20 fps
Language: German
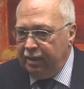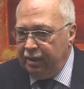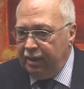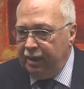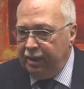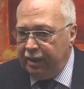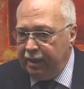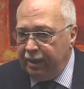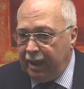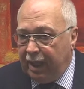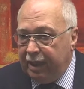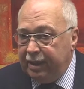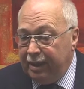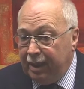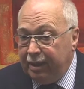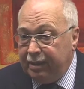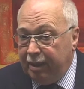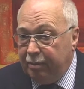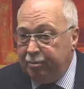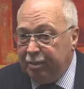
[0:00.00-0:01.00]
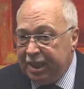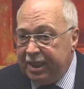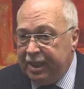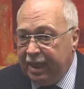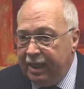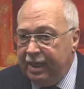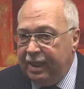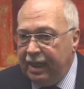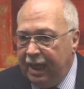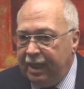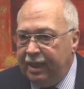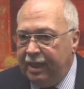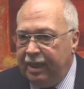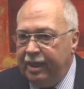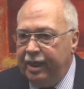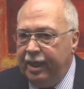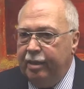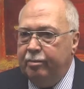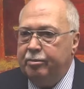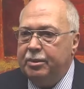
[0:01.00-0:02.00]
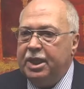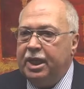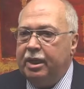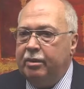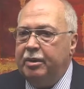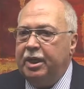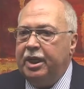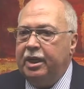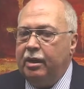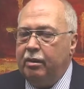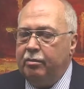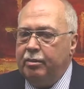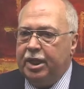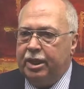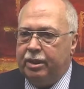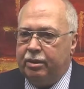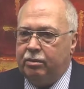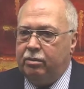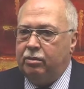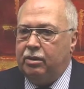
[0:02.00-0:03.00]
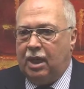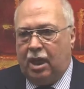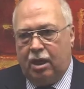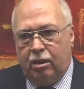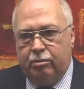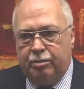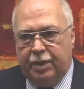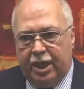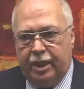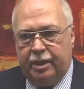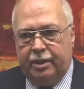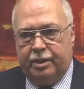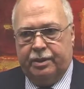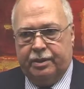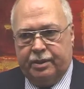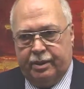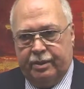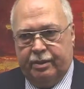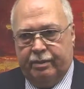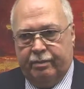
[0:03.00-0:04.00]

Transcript: äh, der Patient hat dann eben sein Medikament und darum geht es.